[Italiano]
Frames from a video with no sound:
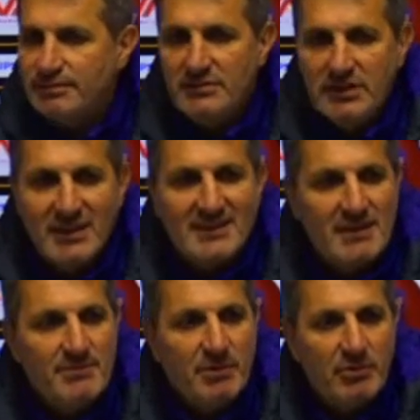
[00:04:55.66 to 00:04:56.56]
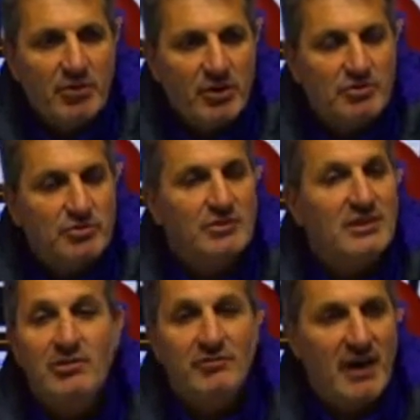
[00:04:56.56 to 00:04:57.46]
dire sempre quello che non,
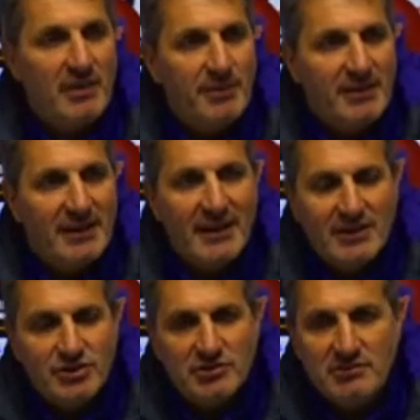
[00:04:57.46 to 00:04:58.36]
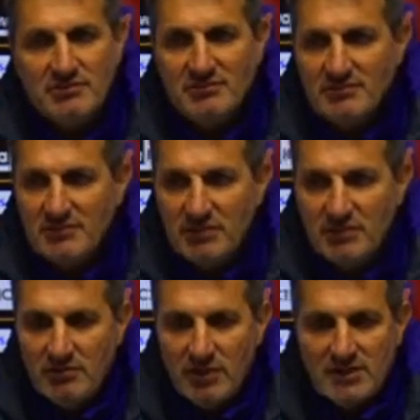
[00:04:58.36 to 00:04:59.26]
che non va, perché calcio,
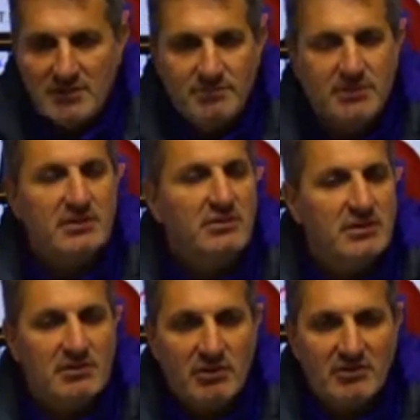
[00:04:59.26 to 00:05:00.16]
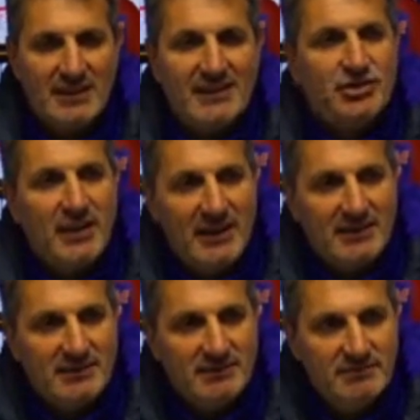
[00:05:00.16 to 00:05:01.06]
io vorrei sempre ricordare una cosa, il calcio è
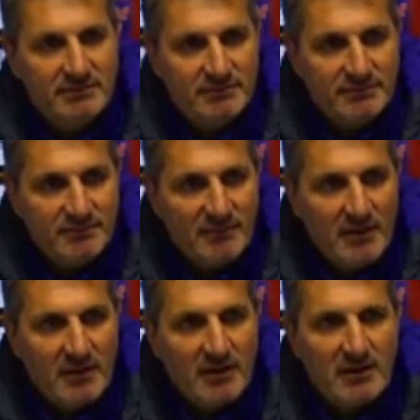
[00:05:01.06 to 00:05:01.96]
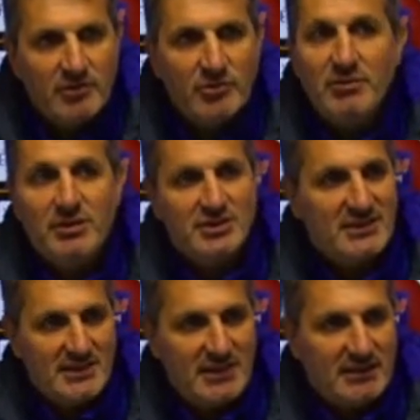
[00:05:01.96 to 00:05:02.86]
arte non è una
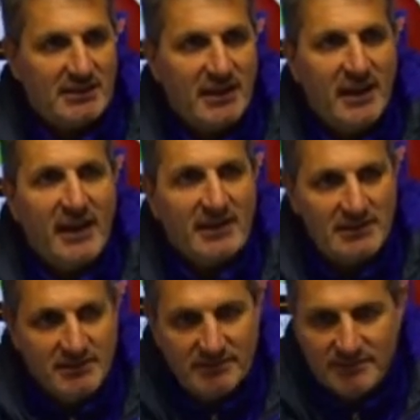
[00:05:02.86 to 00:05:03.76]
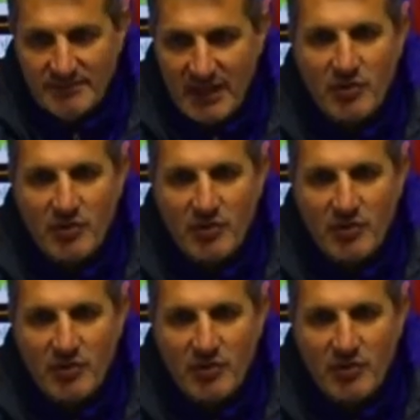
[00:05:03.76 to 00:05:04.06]
scienza esatta, è arte e